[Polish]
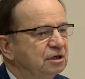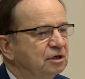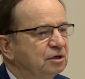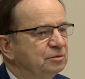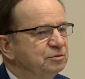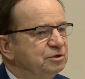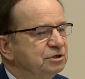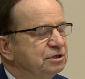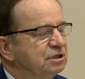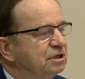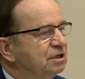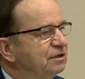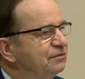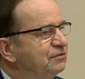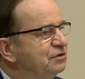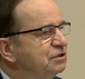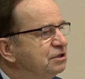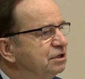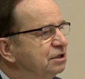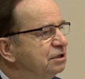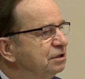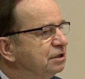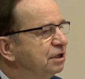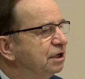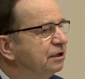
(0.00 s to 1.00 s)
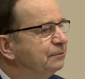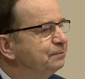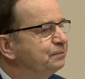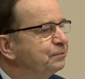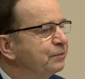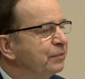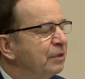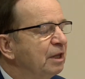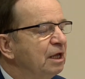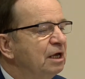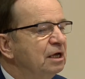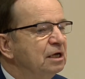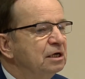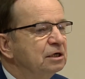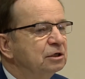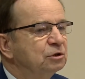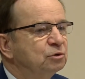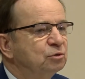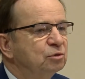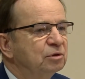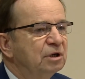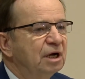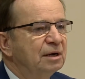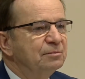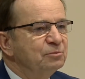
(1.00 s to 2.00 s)
Komisji rewizyjnej,
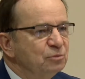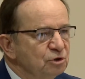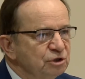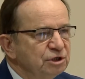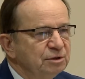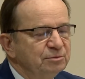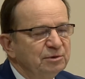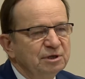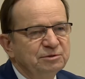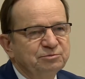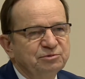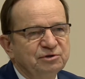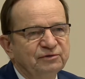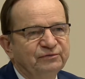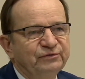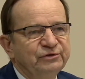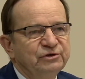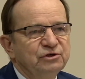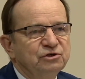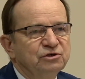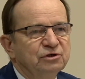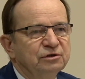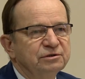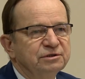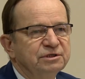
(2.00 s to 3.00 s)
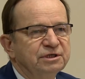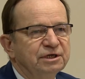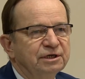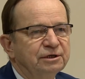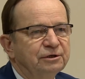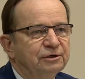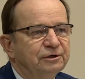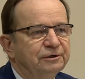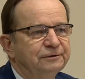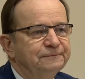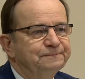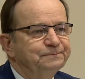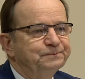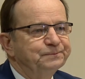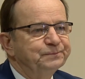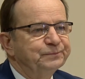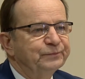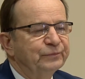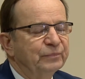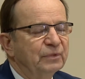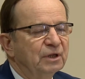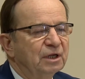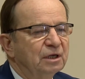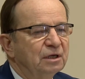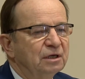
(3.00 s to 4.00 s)
która musi mieć przewodniczącego
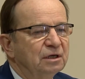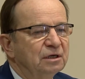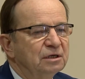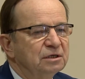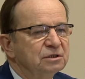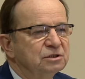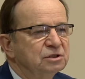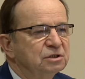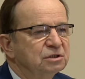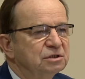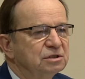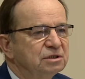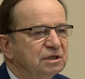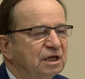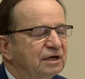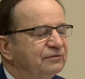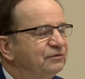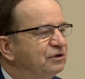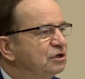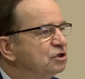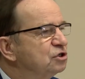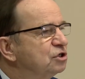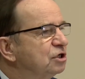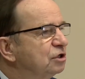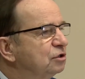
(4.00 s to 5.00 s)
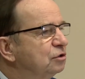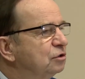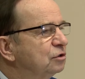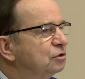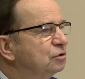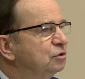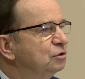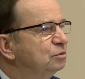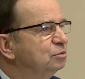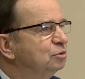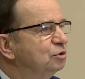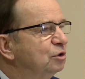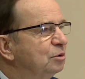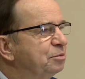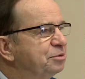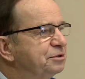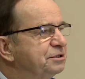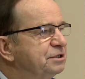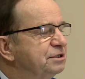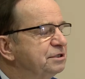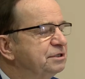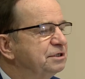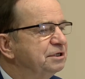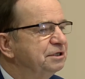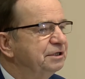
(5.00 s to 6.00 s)
mm, e, z największego klubu
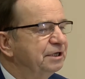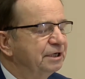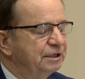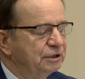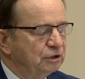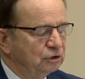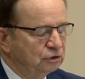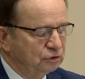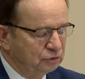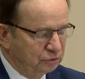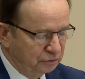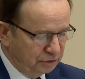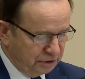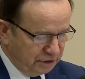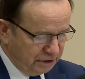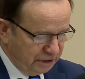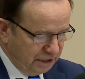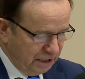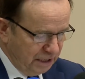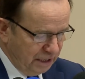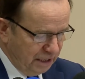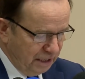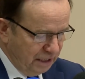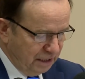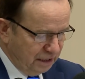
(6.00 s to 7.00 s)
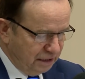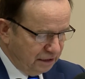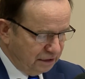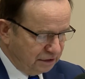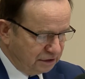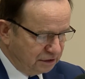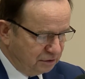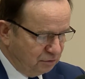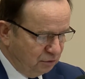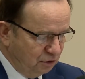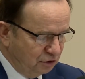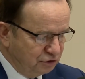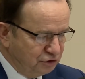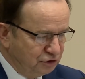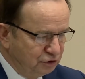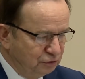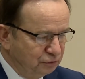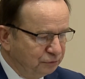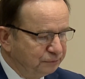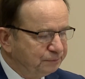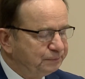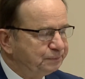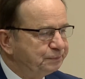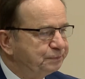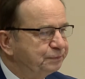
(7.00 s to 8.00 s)
opozycyjnego, który e,
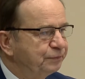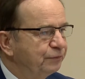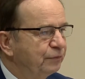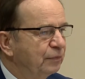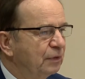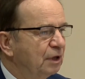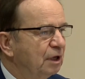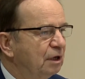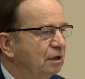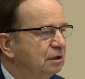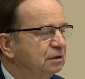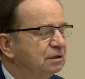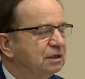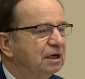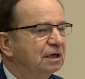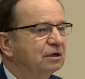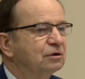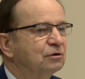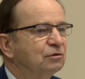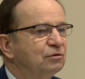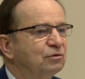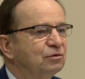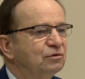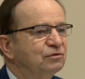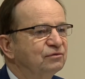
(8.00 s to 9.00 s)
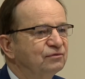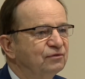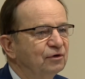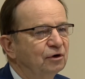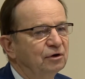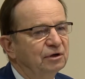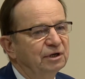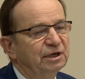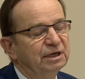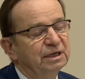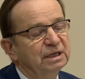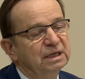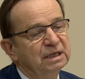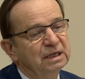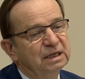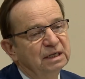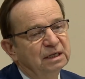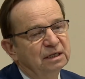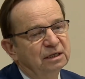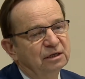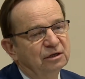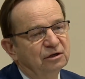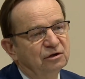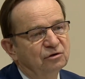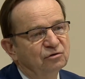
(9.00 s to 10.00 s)
zgłosił mm, taką wolę.
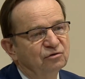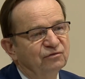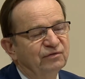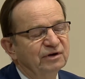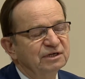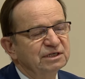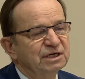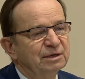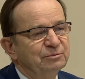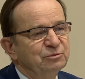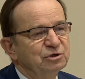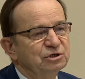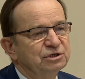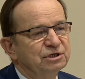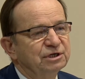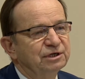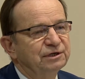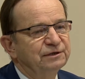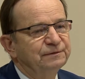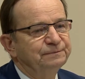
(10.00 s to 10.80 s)
Uważamy, że